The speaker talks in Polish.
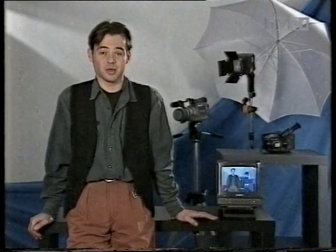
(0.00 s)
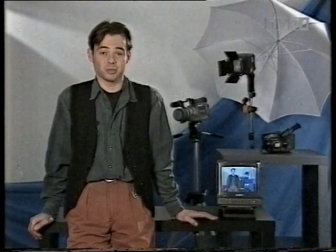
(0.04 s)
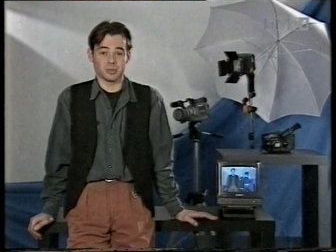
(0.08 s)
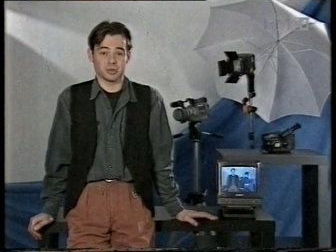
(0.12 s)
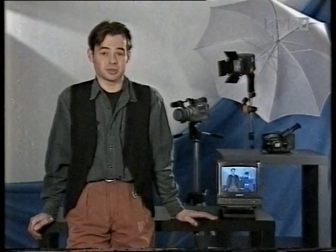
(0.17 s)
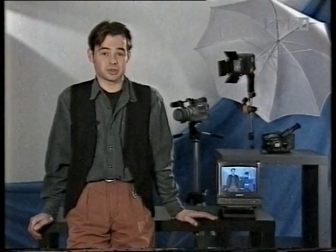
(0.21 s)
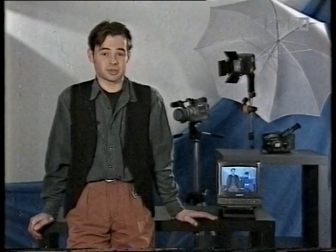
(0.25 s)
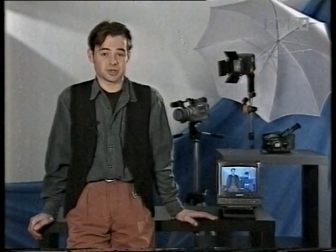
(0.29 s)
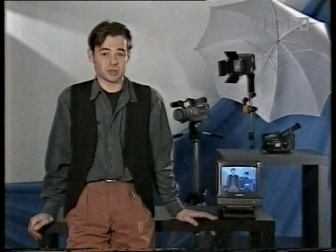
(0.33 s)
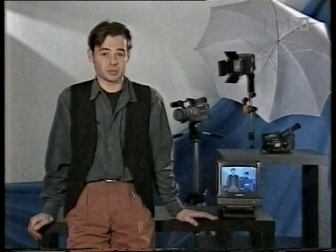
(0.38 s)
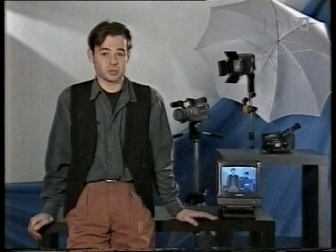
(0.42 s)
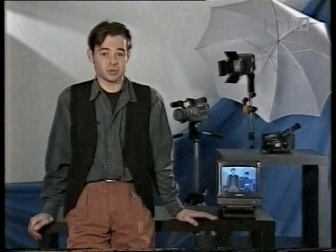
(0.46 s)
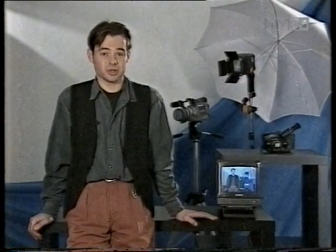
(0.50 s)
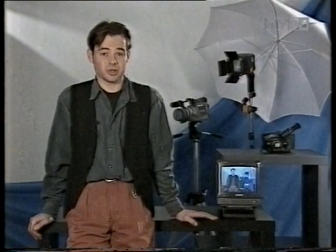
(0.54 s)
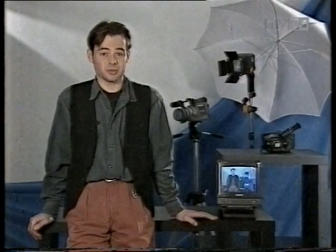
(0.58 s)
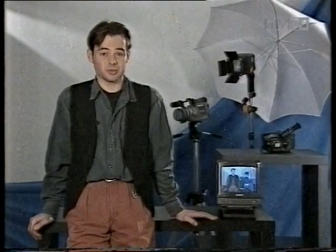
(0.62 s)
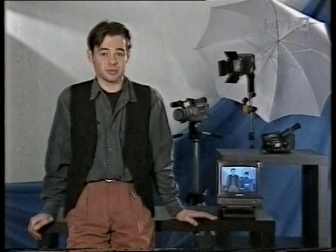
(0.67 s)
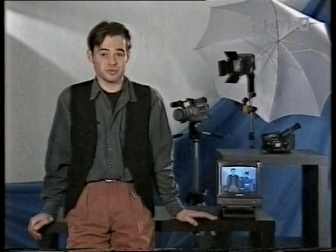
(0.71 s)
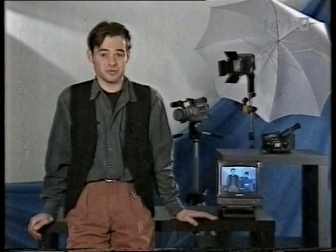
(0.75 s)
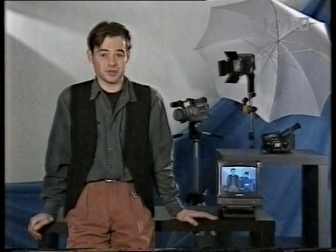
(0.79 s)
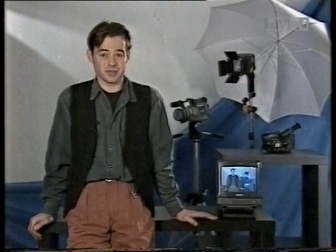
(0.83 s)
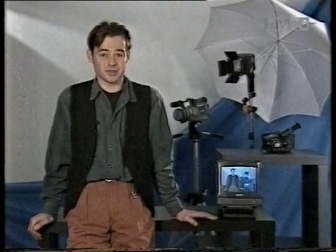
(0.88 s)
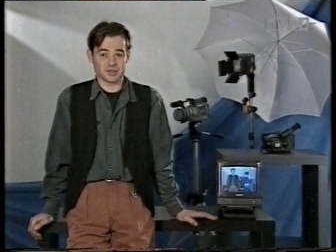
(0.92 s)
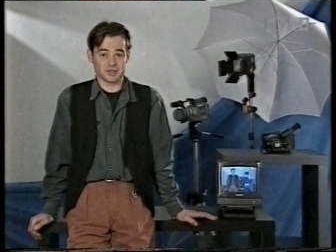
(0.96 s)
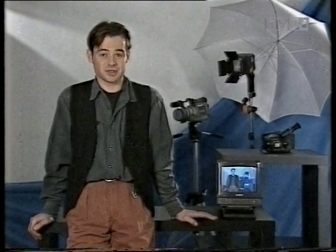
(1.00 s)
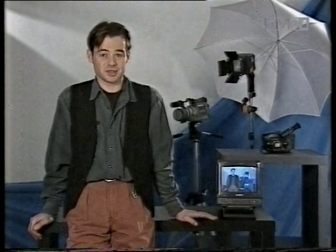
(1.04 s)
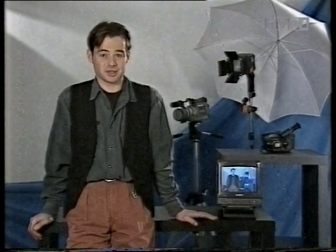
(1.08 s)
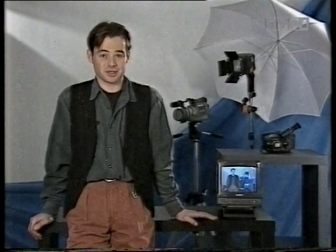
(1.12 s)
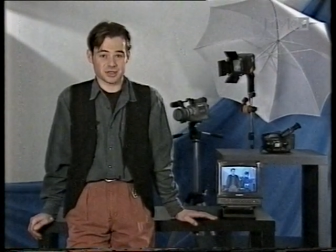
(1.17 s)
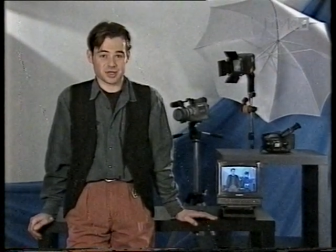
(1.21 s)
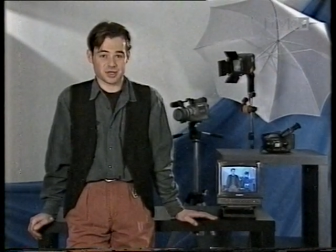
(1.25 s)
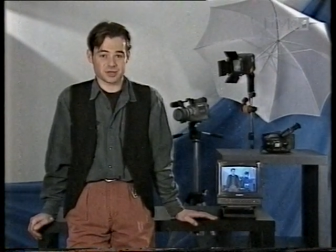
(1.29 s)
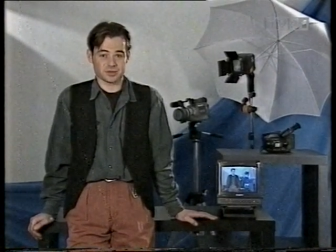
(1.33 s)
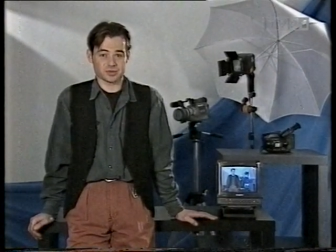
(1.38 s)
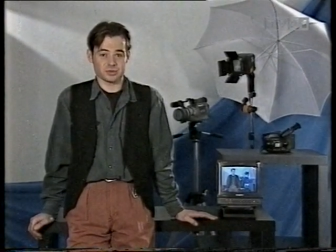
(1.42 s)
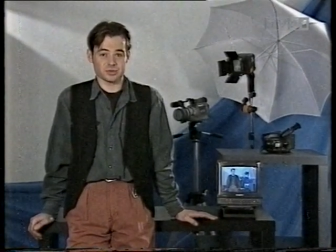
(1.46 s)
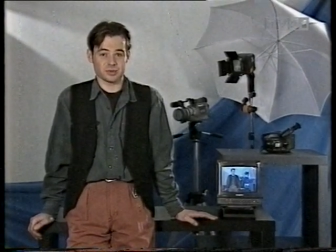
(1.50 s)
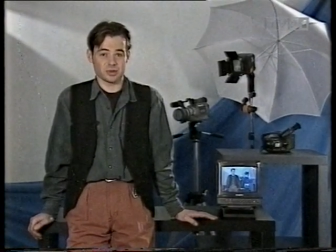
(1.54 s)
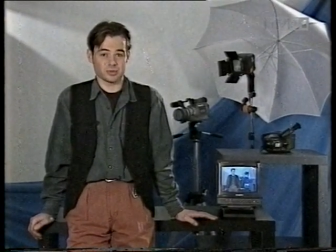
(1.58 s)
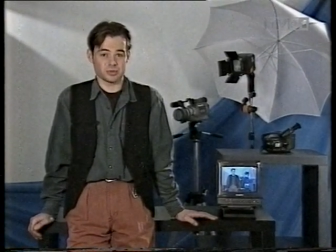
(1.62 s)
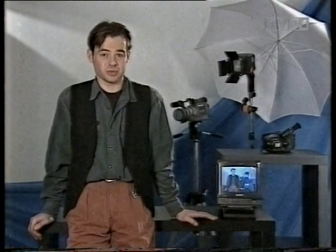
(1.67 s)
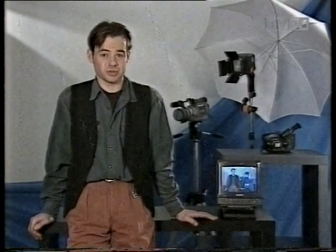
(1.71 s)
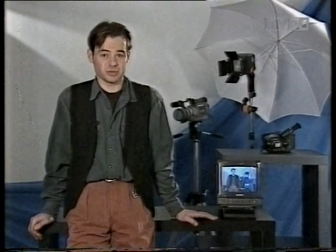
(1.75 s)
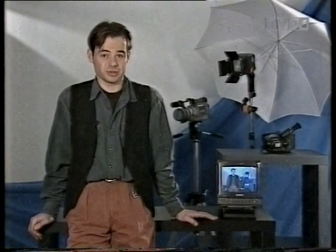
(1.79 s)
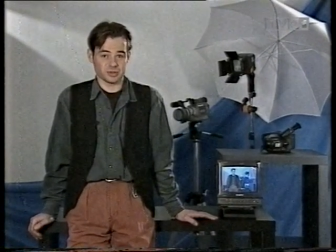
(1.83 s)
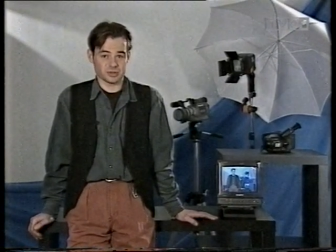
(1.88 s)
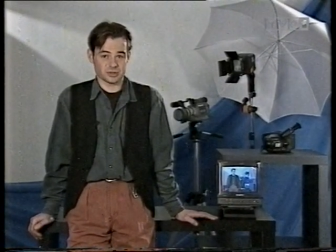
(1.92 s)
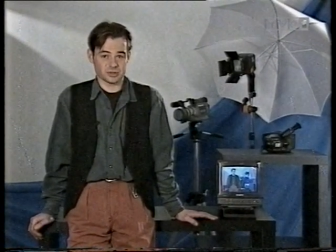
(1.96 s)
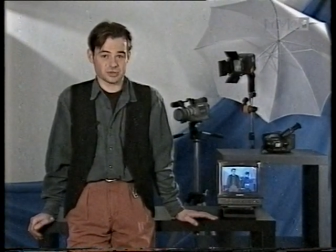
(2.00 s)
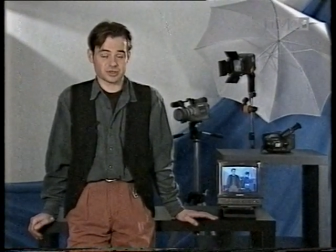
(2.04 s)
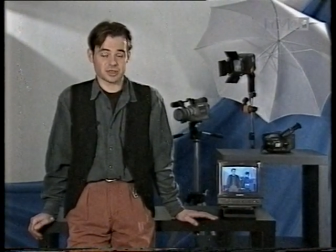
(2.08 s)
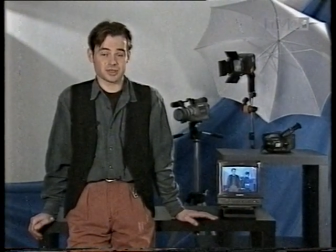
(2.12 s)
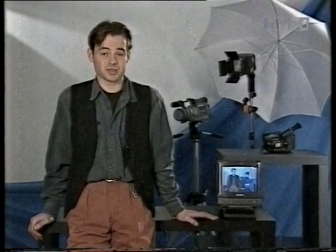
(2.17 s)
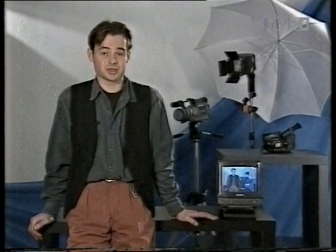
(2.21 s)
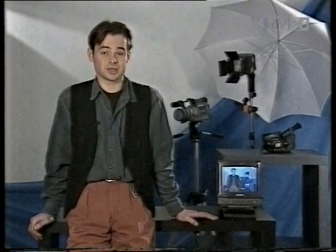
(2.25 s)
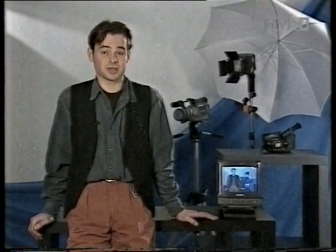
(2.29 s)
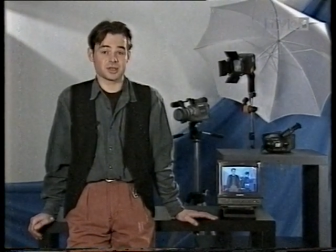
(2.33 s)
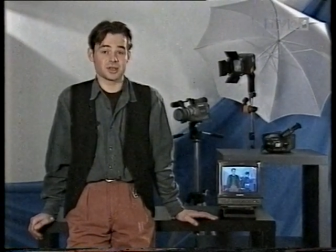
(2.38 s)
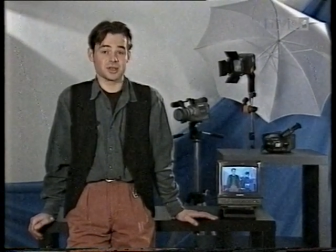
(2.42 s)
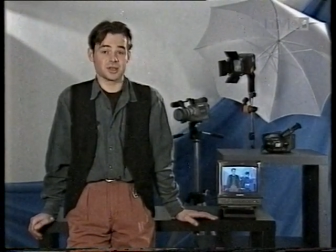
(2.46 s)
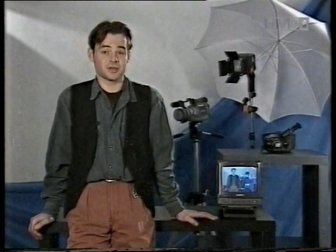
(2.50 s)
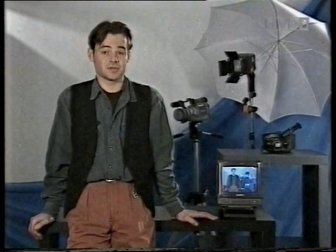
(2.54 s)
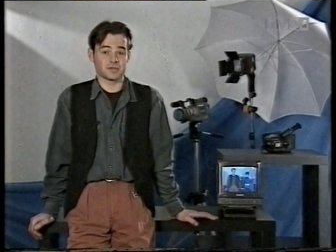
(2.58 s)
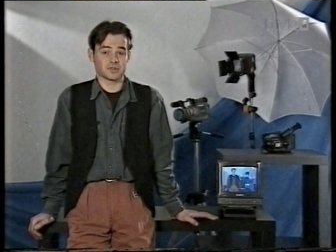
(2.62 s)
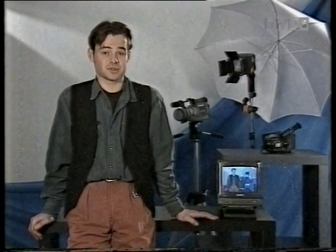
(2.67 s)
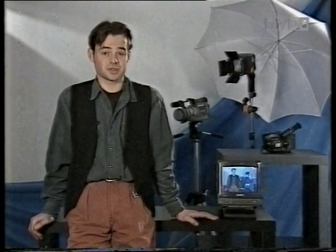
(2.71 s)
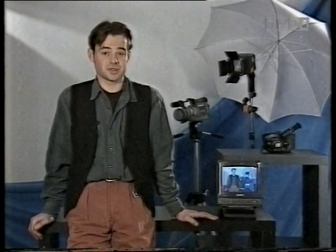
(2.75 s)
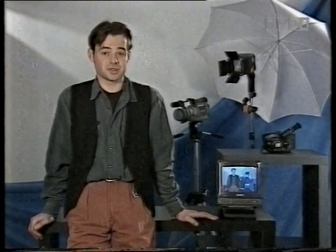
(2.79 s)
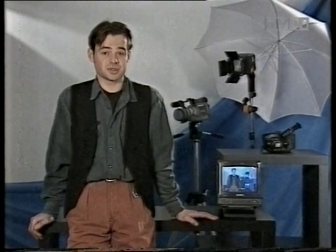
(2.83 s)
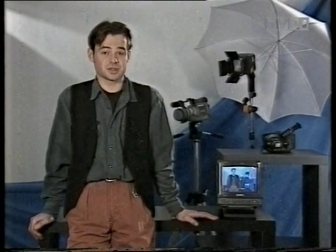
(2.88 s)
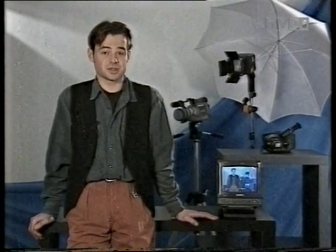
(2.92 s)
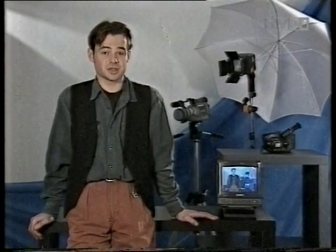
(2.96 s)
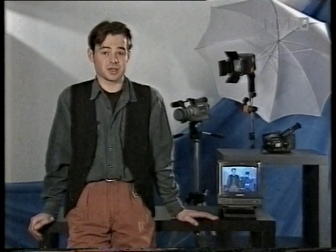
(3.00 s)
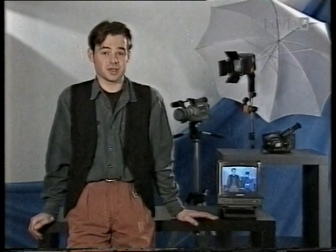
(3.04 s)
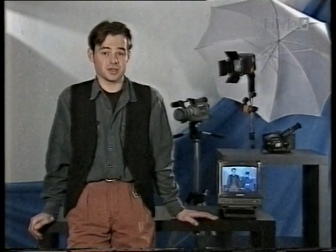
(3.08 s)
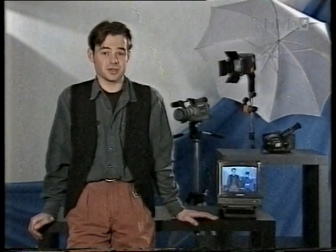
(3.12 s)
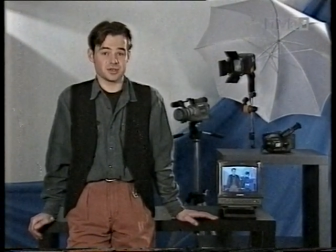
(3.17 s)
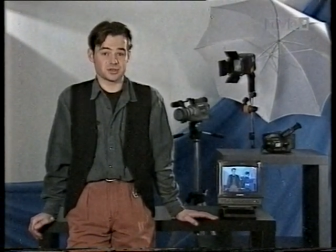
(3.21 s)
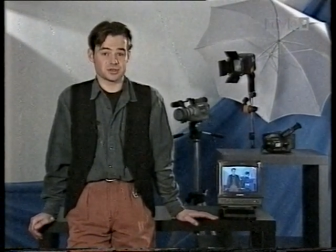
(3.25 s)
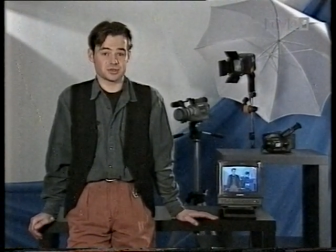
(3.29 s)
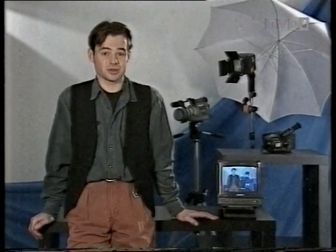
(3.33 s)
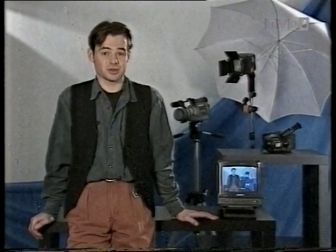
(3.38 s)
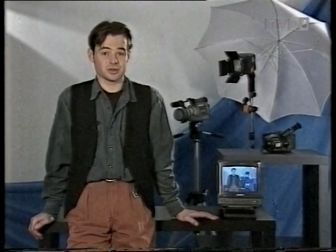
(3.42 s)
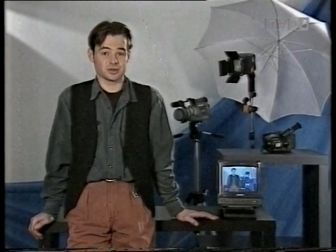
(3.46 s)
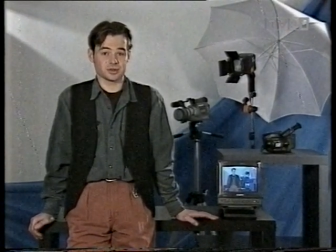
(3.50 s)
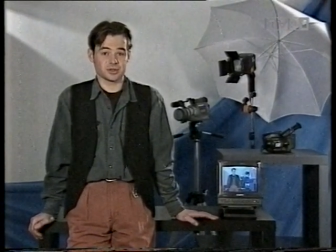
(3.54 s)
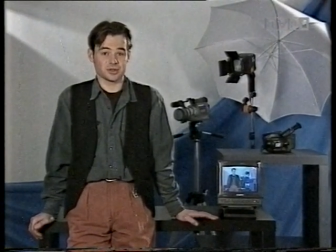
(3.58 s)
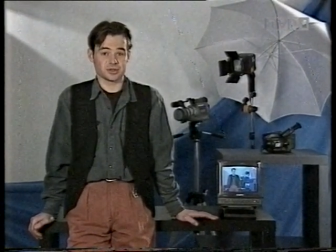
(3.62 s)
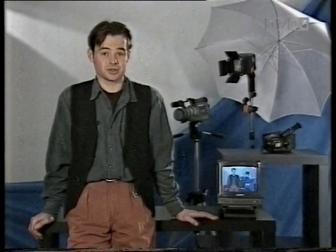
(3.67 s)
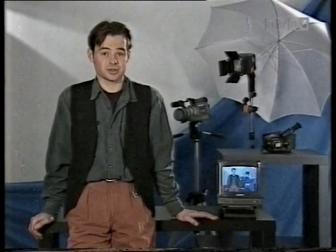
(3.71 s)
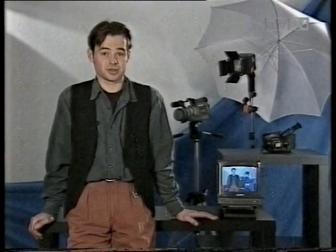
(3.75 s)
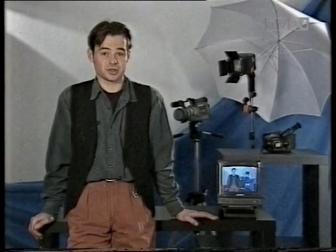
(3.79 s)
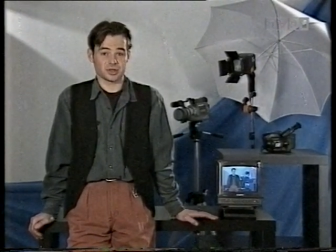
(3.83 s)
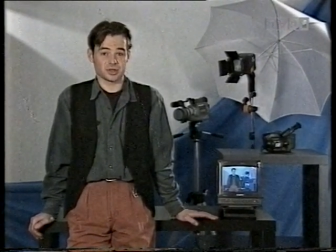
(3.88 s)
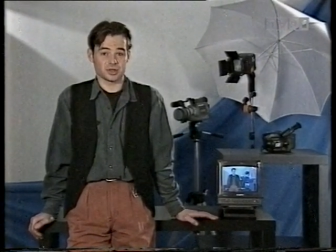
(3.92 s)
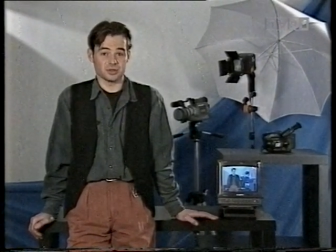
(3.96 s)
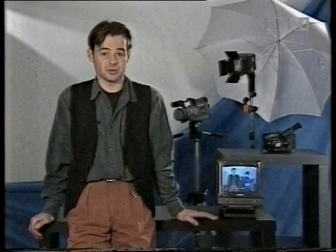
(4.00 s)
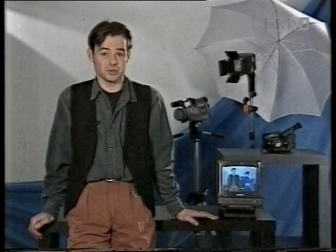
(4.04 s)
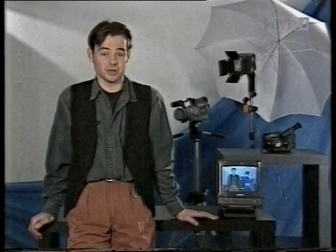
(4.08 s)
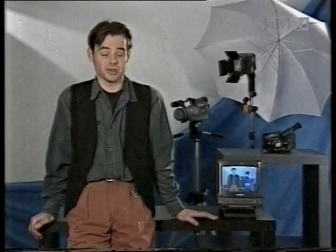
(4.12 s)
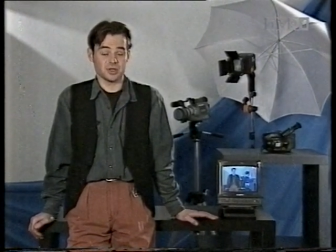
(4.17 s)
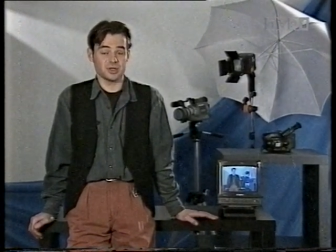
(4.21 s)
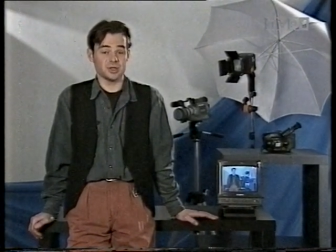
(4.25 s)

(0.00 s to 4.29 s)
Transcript: potrzebujemy więcej czasu, aby dostrzec wszystkie istotne szczegóły.